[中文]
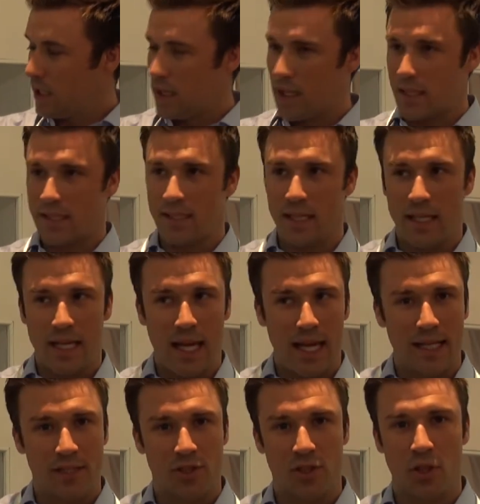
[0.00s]
Luxian
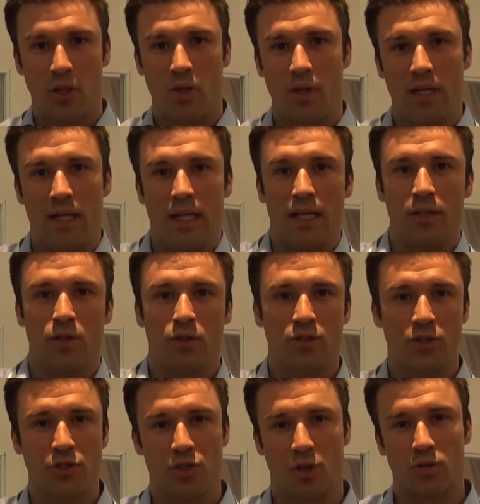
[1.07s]
S 有啊，有
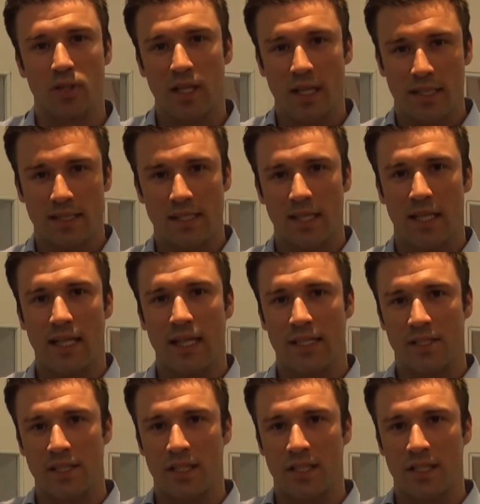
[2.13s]
四种的 Luxian S，